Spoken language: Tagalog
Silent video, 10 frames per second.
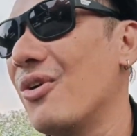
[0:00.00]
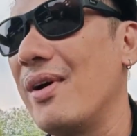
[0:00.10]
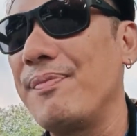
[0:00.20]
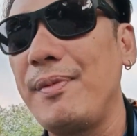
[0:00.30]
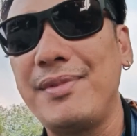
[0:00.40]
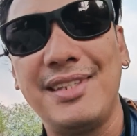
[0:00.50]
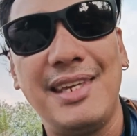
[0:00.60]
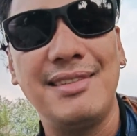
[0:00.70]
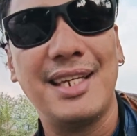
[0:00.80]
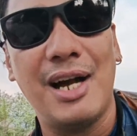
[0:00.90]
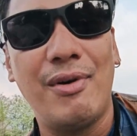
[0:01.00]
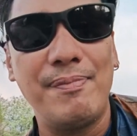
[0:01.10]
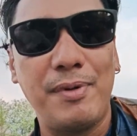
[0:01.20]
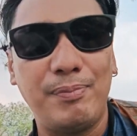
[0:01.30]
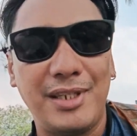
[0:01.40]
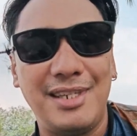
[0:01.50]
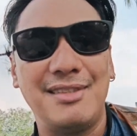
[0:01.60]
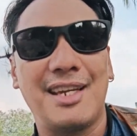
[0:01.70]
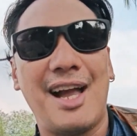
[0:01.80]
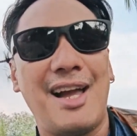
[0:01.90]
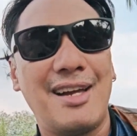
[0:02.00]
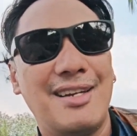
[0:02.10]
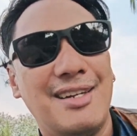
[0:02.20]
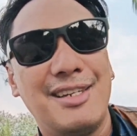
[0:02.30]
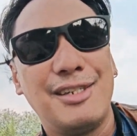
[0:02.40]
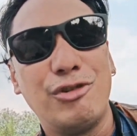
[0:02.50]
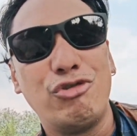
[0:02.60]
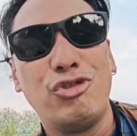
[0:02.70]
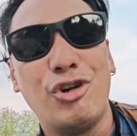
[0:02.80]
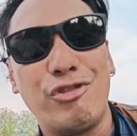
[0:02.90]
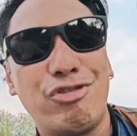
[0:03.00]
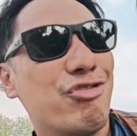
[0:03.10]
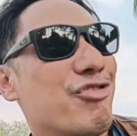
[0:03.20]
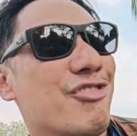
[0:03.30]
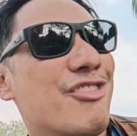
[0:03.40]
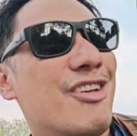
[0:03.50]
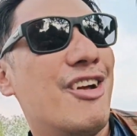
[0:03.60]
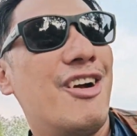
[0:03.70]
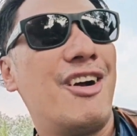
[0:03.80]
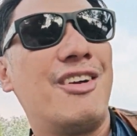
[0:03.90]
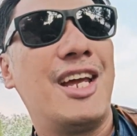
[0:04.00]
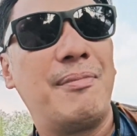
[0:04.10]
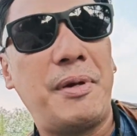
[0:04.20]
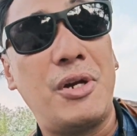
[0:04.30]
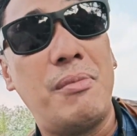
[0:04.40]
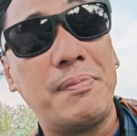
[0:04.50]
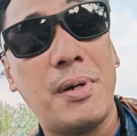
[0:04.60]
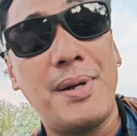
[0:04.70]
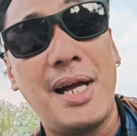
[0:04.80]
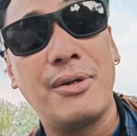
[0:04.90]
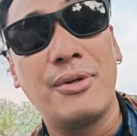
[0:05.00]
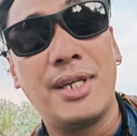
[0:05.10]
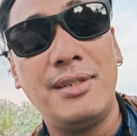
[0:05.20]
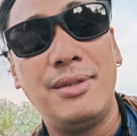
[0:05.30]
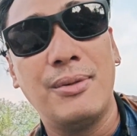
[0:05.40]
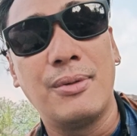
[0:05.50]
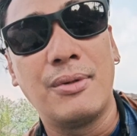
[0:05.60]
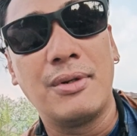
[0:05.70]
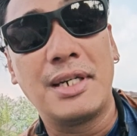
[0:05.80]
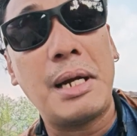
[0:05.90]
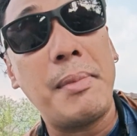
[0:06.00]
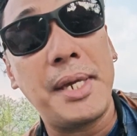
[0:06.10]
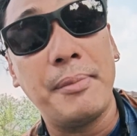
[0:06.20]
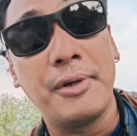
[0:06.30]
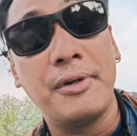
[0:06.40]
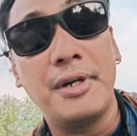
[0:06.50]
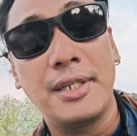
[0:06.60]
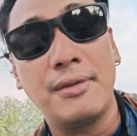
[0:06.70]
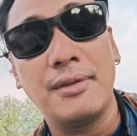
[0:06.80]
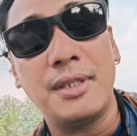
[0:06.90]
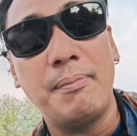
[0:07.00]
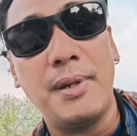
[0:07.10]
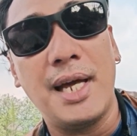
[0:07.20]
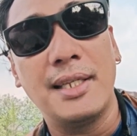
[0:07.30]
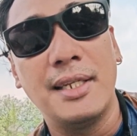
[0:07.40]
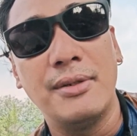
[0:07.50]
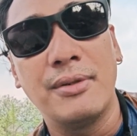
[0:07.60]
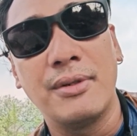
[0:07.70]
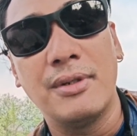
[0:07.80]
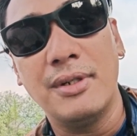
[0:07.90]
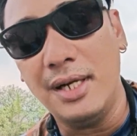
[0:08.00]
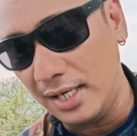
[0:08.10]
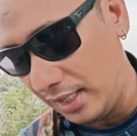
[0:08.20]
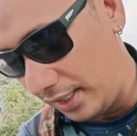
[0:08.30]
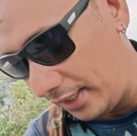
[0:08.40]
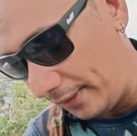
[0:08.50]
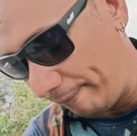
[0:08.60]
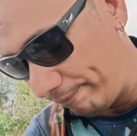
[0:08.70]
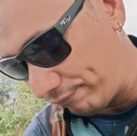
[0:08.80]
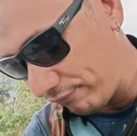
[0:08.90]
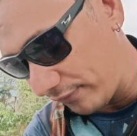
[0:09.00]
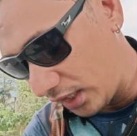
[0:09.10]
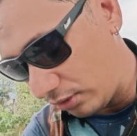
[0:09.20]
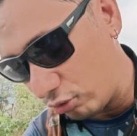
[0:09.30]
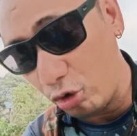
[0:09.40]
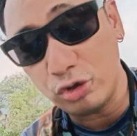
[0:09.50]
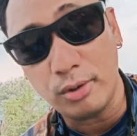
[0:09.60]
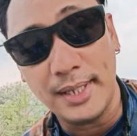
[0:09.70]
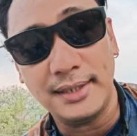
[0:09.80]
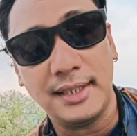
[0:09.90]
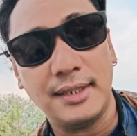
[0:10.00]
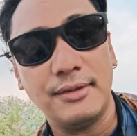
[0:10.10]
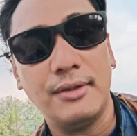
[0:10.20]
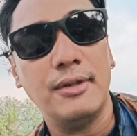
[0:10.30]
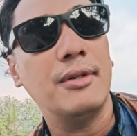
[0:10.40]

Kung 150cc ka, 150cc ka. Yun yun. Alright, pero magbabago is yung gamay mo at yung timplada nung uh, nung automatic. So,